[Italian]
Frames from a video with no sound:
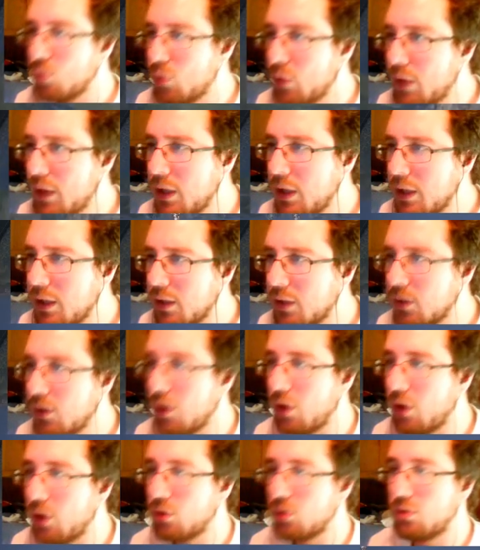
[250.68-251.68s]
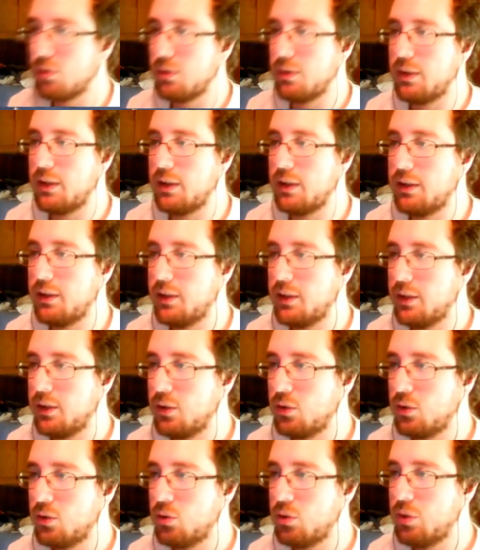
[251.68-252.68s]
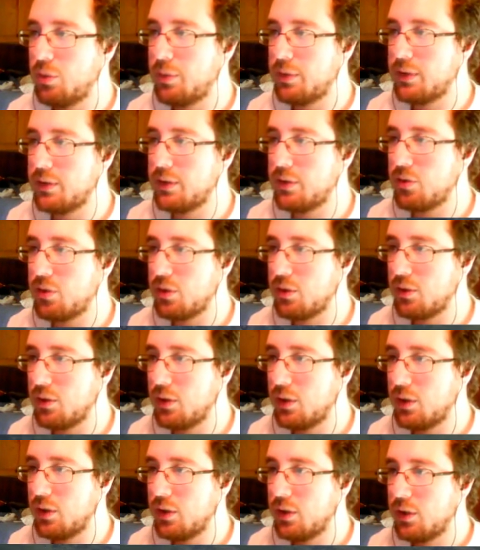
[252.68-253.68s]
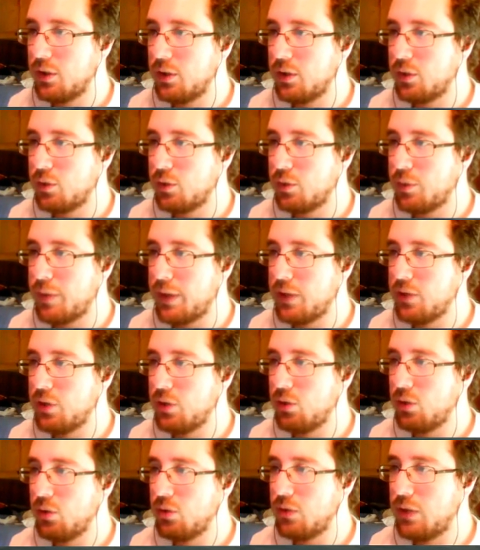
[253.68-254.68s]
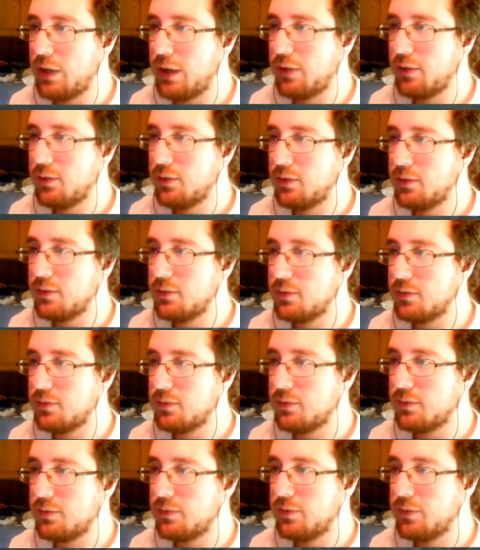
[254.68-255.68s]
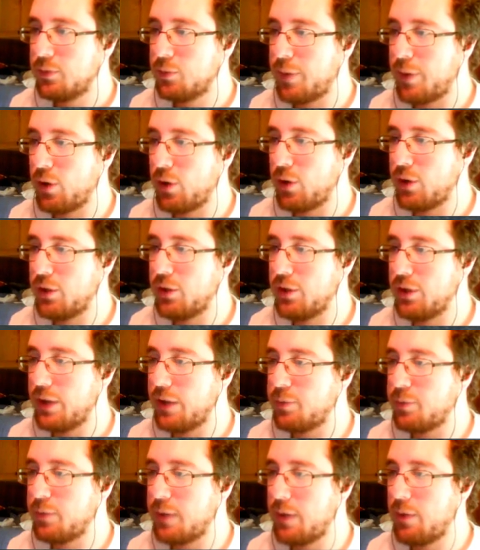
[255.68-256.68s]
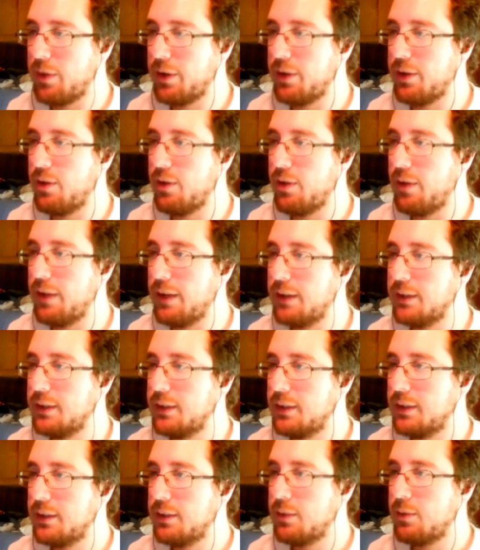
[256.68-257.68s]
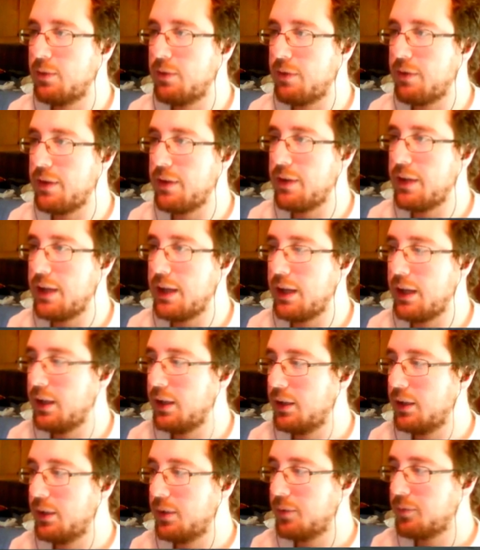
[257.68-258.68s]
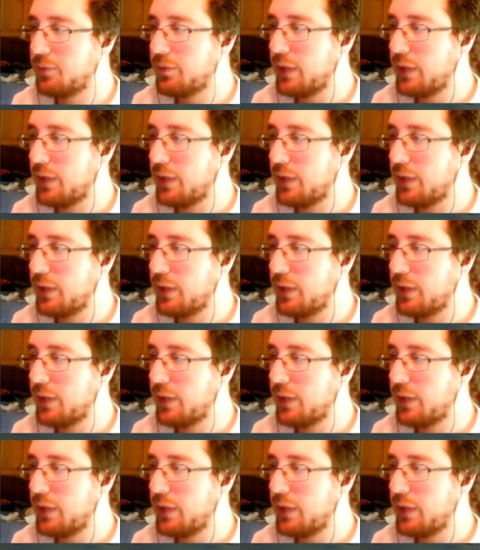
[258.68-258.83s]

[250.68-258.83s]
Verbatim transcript: sono quelle lì no non sono quelle sono già abbastanza cieco sparano già lontano sparo anch'io dai spariamo anche noi va far vedere